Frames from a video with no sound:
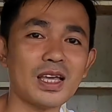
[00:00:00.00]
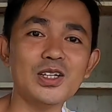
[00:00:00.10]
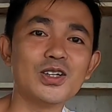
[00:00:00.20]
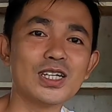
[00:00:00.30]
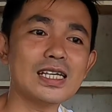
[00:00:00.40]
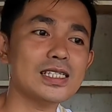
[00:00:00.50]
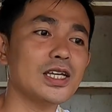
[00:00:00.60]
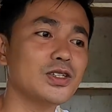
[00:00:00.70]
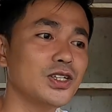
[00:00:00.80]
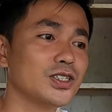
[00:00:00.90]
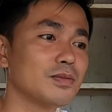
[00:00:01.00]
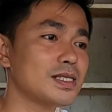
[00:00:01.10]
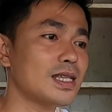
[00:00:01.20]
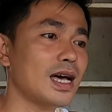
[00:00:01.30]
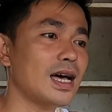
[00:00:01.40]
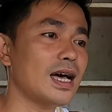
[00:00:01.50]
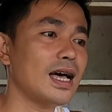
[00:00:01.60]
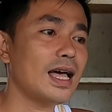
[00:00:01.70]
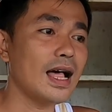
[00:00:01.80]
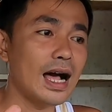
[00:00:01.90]
kayo, nasa inyo yon
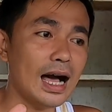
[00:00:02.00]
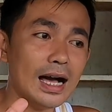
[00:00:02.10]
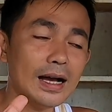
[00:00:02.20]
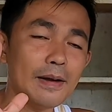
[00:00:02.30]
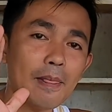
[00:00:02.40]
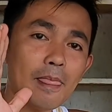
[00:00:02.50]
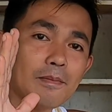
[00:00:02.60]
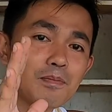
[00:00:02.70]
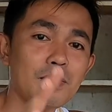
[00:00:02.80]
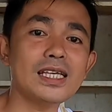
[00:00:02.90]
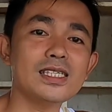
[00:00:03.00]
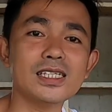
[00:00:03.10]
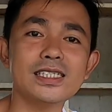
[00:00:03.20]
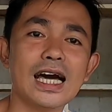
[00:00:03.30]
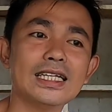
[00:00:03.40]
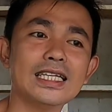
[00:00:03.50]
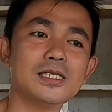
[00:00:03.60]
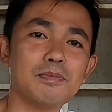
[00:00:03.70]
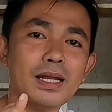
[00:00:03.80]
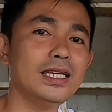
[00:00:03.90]
Basta, ang basic dyan
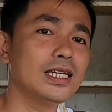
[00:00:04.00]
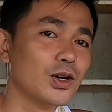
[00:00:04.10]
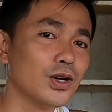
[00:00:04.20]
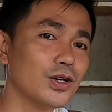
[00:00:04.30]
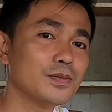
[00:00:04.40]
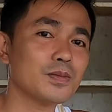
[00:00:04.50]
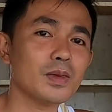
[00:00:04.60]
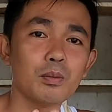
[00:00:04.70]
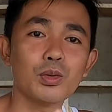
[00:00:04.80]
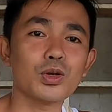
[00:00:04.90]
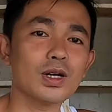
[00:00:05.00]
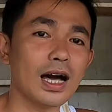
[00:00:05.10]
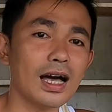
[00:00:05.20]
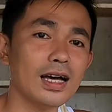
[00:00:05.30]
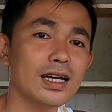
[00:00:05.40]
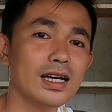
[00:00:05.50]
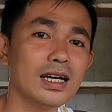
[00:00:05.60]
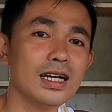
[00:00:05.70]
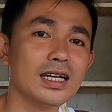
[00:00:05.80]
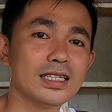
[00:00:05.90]
is paligo, purga,
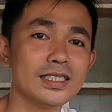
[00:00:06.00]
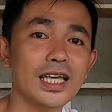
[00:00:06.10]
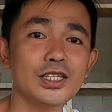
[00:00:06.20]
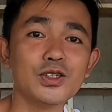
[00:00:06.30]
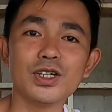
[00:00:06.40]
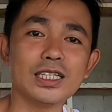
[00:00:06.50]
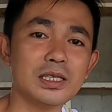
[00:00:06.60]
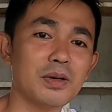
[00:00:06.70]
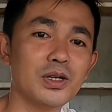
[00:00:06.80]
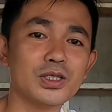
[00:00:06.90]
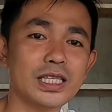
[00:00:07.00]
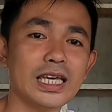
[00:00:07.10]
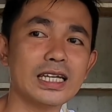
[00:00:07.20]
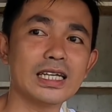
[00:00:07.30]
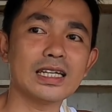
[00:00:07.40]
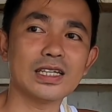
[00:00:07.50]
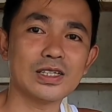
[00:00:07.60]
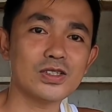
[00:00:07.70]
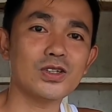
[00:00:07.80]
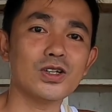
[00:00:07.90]
then yung antibiotic.
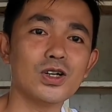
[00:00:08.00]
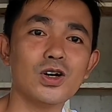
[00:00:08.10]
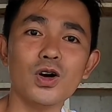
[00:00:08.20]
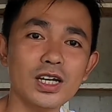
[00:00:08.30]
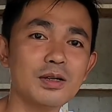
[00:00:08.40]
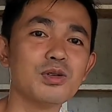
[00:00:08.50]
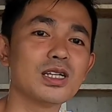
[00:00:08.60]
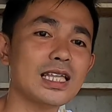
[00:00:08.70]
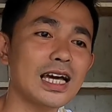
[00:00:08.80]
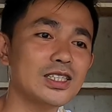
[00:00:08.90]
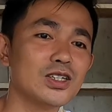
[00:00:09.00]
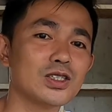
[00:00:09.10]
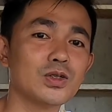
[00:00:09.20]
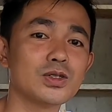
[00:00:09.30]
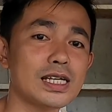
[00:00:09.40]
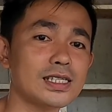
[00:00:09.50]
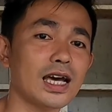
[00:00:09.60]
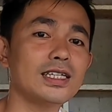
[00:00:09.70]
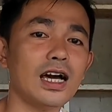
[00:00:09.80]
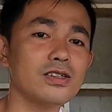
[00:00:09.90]
So, okay na muna tayo doon. Kung
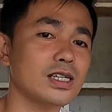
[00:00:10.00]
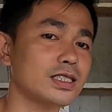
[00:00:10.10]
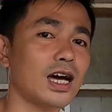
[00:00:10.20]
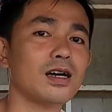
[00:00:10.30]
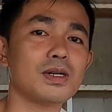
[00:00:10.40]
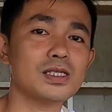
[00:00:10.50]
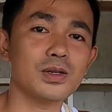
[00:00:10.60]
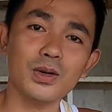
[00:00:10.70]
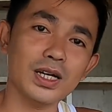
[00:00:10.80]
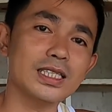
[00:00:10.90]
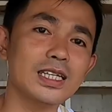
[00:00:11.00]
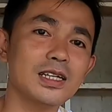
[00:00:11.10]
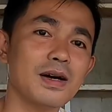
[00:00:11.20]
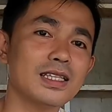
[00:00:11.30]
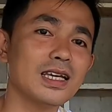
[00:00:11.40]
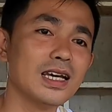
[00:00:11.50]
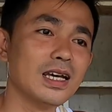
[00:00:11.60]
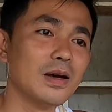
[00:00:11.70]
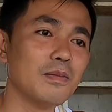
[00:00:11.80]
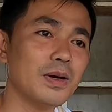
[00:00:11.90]
sasakay na kayo sa truck, mas okay din naman.
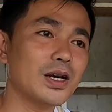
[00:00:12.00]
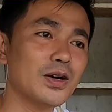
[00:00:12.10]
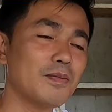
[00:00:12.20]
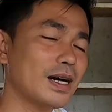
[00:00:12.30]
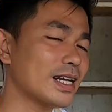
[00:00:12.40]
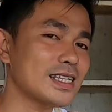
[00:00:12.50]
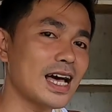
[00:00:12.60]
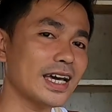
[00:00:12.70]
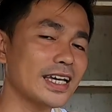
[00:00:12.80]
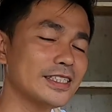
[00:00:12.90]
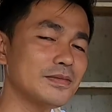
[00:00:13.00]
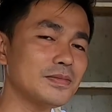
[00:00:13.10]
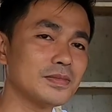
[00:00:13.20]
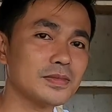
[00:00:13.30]
Pero para sa akin,